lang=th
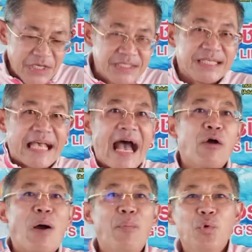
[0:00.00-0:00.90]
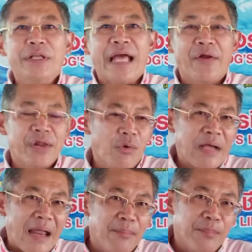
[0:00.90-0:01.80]
ศึกษาความรู้ตั้งแต่เรื่องขอ
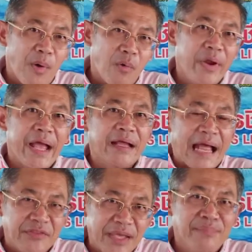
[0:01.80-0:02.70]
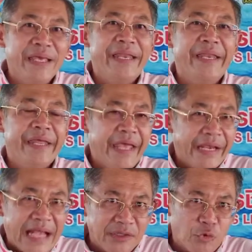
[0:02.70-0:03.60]
งการเพาะเลี้ยงการเตรียมดิน
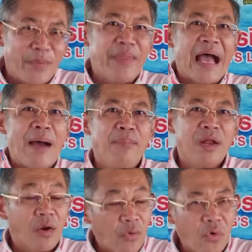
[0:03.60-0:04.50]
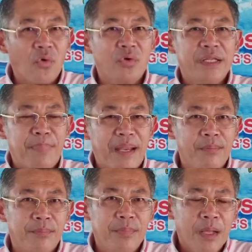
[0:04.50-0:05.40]
การเตรียมน้ำ แล้วก็โรคที่เป็น
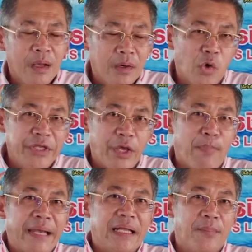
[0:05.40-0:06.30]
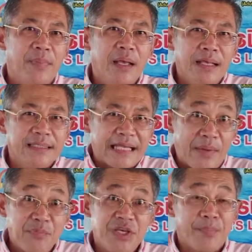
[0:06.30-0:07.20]
โรคที่เกี่ยวพันกับสัตว์
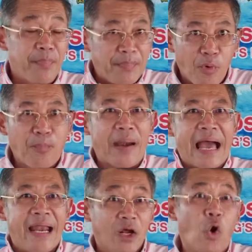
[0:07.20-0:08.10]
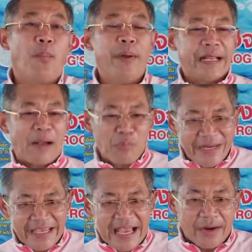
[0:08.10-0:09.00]
น้ำจืด ประเภทพวกปลาและกบนะครับวัน
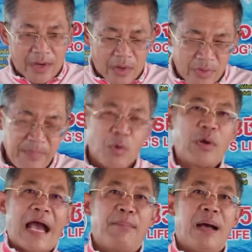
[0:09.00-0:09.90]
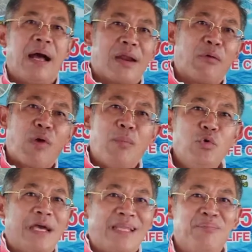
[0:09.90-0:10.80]
นี้ฮะเราได้มีโอกาสมารับความ
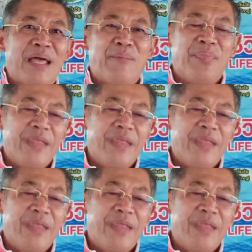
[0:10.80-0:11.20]
รู้อย่างเต็มเต็ม